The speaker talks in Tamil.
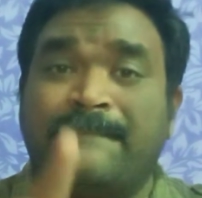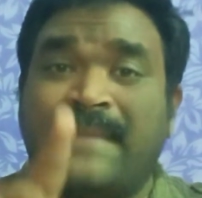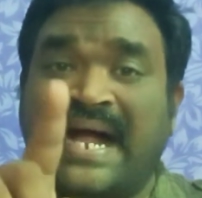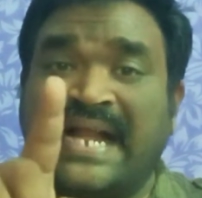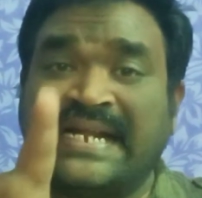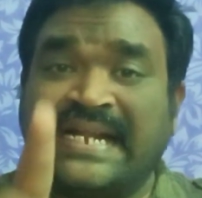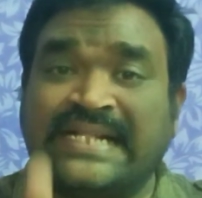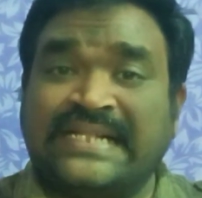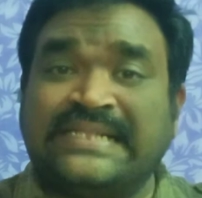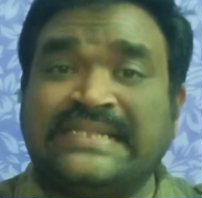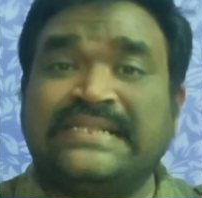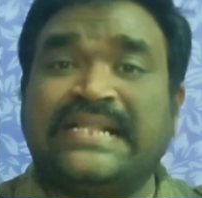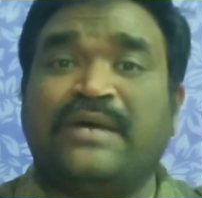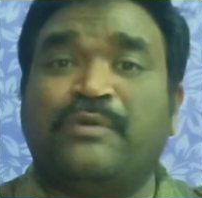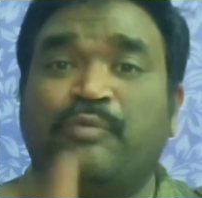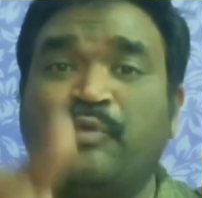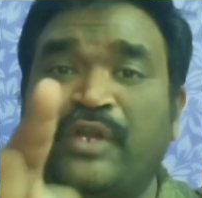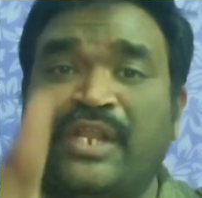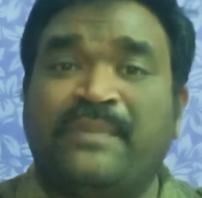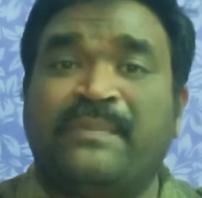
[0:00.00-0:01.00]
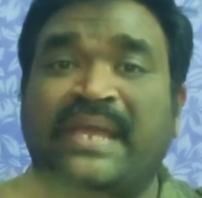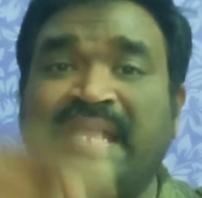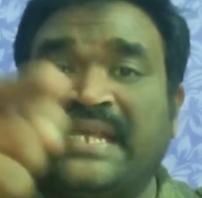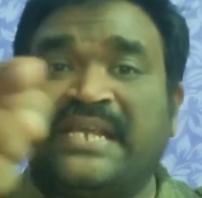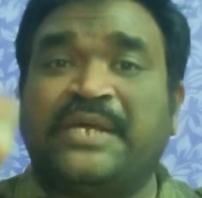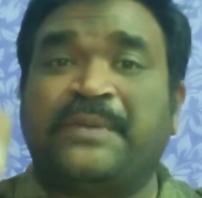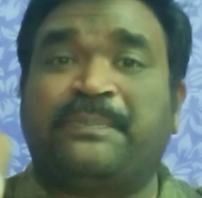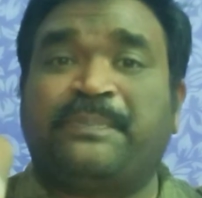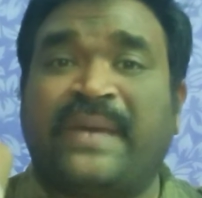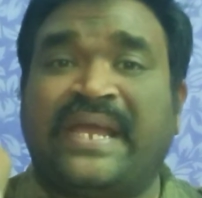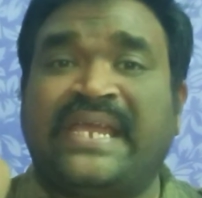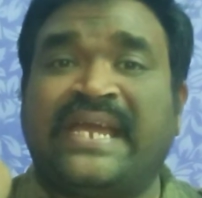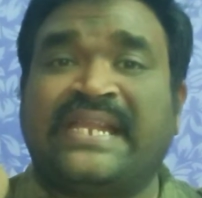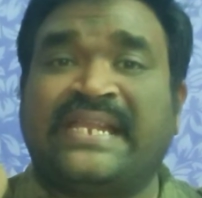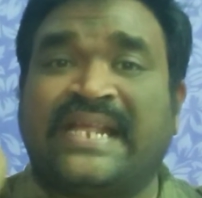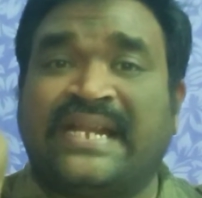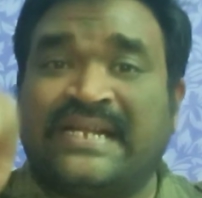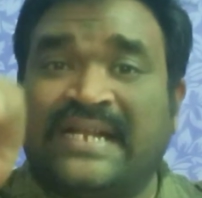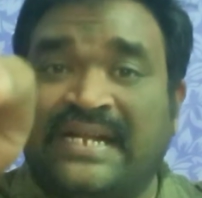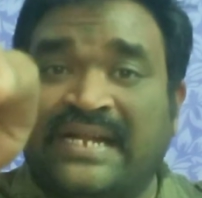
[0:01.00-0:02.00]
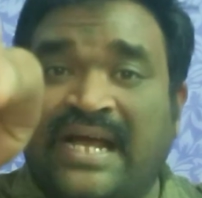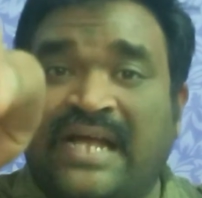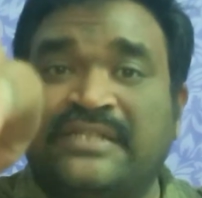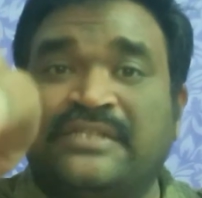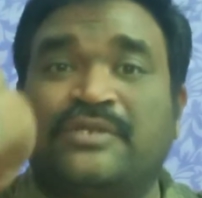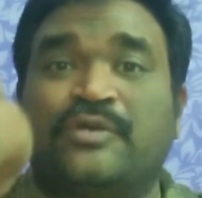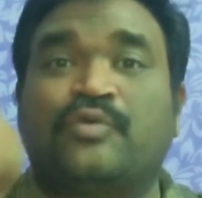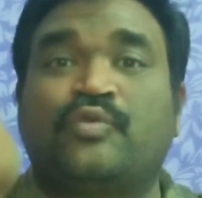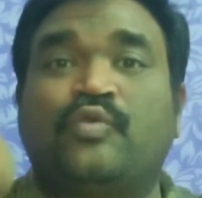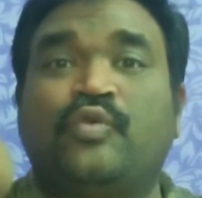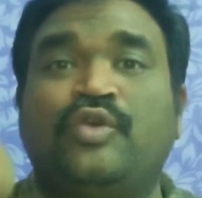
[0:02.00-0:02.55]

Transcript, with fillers: மணந்த உரிமைக்கு பெயர் என்னன்னா அதுக்கு